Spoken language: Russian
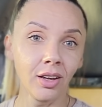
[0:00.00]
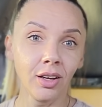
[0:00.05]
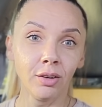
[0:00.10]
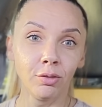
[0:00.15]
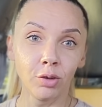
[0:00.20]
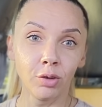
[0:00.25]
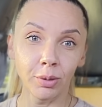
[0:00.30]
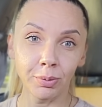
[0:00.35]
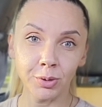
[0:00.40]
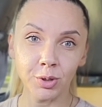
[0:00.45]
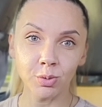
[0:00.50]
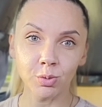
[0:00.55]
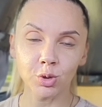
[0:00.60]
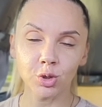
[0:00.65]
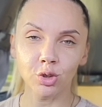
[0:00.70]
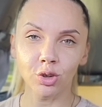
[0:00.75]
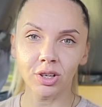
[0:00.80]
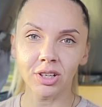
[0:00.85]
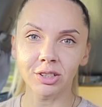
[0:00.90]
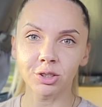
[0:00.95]
В общем,
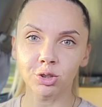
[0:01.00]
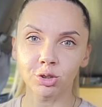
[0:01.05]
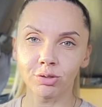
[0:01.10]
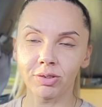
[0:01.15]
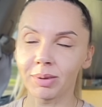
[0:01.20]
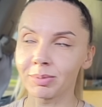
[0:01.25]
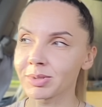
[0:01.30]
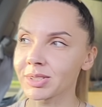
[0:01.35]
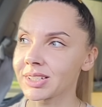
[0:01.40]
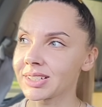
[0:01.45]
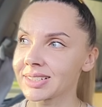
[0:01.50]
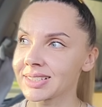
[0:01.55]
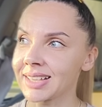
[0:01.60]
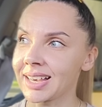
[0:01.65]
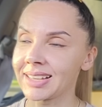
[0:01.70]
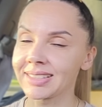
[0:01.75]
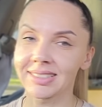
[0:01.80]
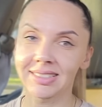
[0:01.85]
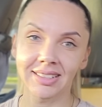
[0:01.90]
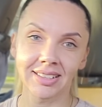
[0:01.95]
что хочу вам
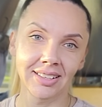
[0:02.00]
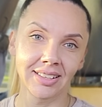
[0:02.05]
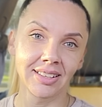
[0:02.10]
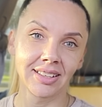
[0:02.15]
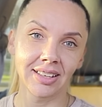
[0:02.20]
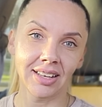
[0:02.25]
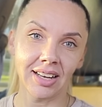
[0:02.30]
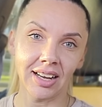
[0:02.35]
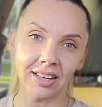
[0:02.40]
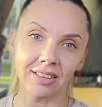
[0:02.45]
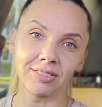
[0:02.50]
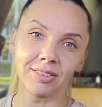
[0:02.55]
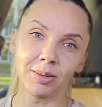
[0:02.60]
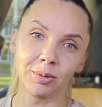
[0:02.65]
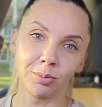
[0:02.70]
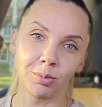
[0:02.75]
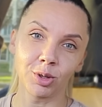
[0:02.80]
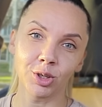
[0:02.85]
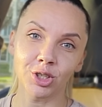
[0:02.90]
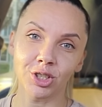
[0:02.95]
сказать. Как вы
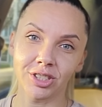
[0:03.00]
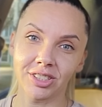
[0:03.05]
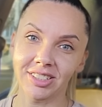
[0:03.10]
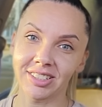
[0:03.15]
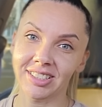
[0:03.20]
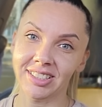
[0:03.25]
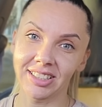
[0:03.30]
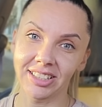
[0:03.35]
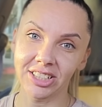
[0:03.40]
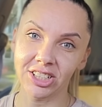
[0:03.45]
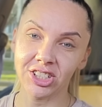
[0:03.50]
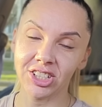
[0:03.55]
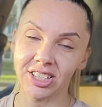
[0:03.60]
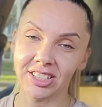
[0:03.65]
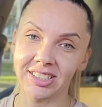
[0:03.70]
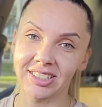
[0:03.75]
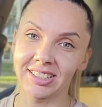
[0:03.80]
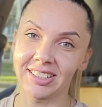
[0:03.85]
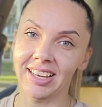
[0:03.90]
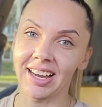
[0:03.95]
можете
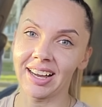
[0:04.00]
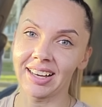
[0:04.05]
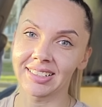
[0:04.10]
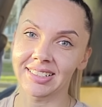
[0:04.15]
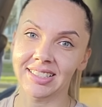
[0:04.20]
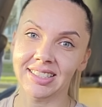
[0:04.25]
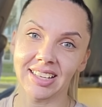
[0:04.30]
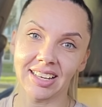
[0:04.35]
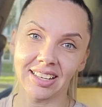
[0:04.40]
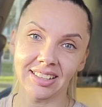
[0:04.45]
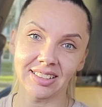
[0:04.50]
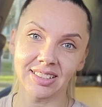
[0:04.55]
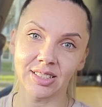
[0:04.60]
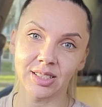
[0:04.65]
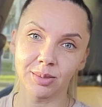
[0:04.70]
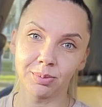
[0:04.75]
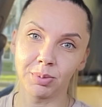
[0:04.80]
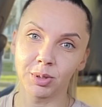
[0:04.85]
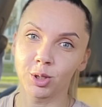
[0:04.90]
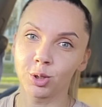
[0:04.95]
слышать, я
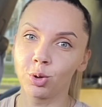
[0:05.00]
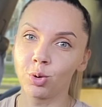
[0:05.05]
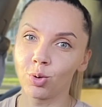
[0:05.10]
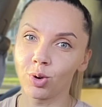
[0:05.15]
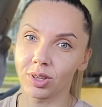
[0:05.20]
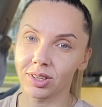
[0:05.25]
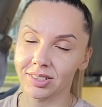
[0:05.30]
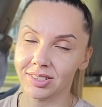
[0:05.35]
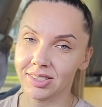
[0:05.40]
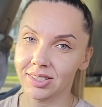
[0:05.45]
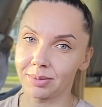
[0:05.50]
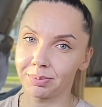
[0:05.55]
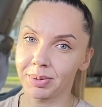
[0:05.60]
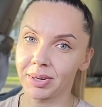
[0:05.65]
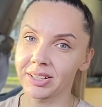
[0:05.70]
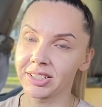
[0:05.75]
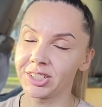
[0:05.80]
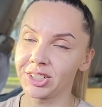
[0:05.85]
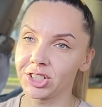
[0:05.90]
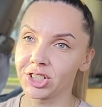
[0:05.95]
осталась без голоса
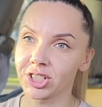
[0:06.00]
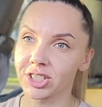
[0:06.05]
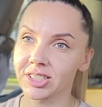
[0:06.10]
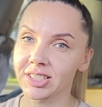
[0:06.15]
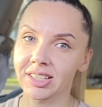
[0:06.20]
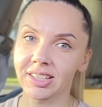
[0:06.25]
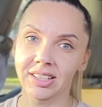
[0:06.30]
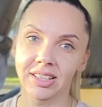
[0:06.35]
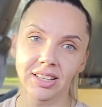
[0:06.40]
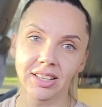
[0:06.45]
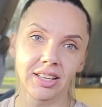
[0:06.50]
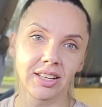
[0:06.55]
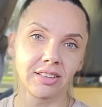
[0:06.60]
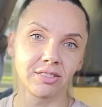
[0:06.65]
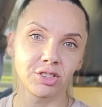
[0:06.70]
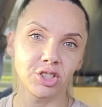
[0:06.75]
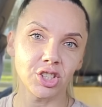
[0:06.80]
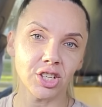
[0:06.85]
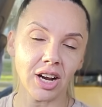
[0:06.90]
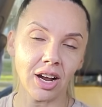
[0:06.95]
практически.
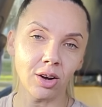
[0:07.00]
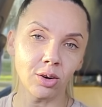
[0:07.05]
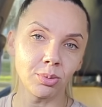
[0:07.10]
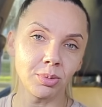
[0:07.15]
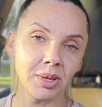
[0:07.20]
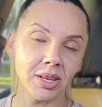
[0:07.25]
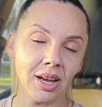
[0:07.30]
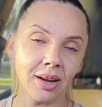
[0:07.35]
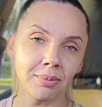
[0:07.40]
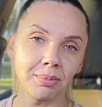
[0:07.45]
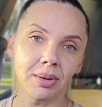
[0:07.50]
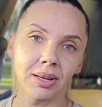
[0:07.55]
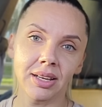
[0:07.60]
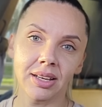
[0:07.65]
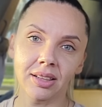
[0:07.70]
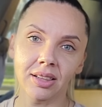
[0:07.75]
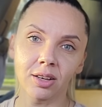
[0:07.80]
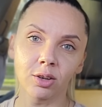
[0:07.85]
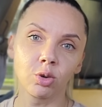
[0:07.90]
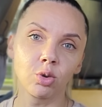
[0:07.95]
Вчера у меня
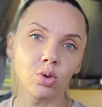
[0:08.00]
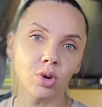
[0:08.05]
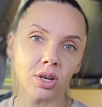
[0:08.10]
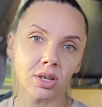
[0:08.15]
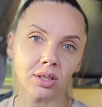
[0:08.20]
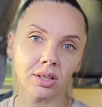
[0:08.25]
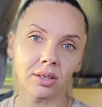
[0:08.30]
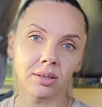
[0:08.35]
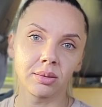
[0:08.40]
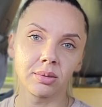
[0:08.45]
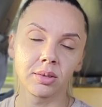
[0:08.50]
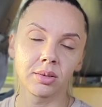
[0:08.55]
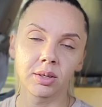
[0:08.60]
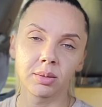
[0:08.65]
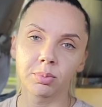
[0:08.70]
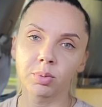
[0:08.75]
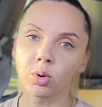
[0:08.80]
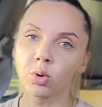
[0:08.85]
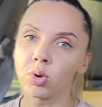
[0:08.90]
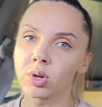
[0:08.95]
болело горло.
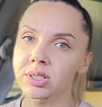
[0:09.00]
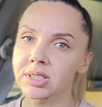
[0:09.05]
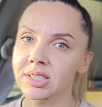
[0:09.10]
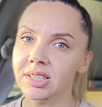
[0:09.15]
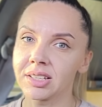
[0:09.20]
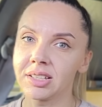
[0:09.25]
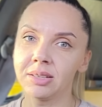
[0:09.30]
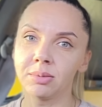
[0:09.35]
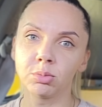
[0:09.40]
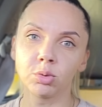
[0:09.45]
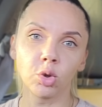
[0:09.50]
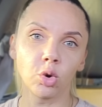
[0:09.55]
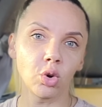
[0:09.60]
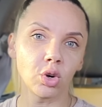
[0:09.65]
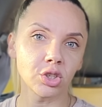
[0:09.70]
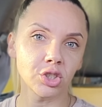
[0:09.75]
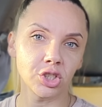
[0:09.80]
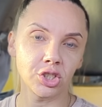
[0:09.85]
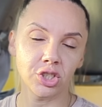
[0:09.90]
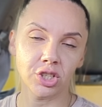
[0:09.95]
Просто
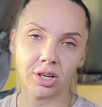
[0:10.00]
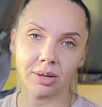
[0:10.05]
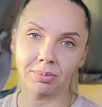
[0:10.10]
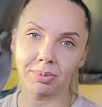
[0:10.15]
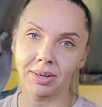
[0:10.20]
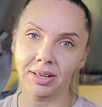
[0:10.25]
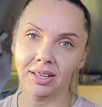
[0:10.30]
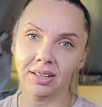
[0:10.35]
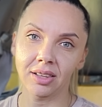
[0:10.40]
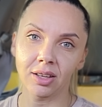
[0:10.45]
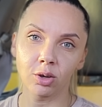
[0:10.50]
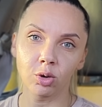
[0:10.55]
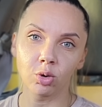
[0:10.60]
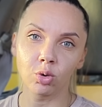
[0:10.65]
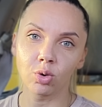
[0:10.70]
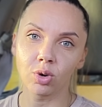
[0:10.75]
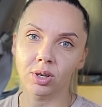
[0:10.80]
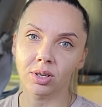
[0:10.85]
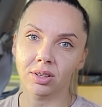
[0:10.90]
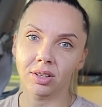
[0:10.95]
немножечко болело
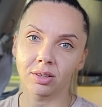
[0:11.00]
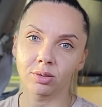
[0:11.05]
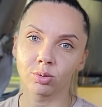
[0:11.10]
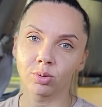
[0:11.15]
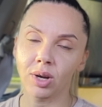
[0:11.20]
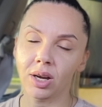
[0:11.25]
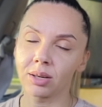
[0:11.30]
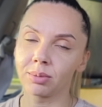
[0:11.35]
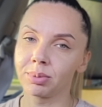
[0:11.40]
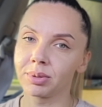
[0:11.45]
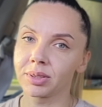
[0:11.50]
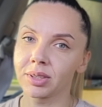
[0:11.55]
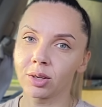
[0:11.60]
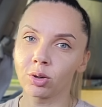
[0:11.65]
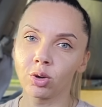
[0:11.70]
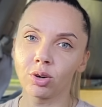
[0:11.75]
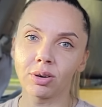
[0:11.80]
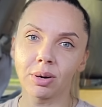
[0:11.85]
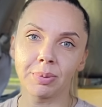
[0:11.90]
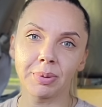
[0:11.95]
горло. Ну, как бы
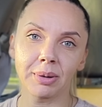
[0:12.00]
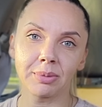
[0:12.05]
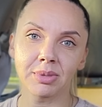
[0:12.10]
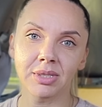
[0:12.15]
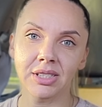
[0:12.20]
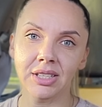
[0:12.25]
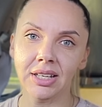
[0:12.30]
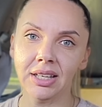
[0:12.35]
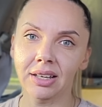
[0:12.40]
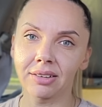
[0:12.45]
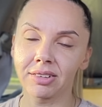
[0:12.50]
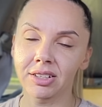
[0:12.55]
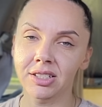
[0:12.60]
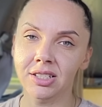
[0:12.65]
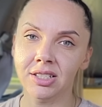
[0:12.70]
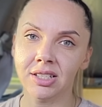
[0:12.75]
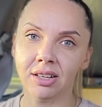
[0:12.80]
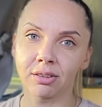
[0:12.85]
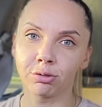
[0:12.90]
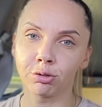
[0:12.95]
такого прям сильного
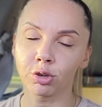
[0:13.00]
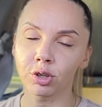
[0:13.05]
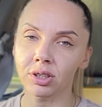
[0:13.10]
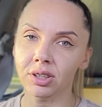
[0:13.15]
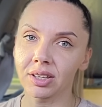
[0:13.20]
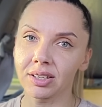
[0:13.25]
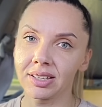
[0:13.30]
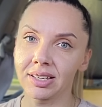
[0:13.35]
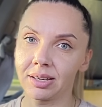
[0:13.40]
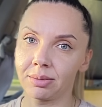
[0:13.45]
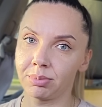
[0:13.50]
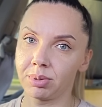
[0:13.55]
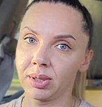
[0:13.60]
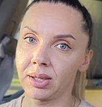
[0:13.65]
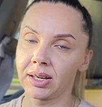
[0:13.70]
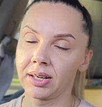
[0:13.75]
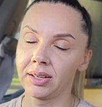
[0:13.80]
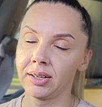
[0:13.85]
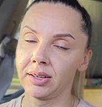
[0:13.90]
дискомфорта не было.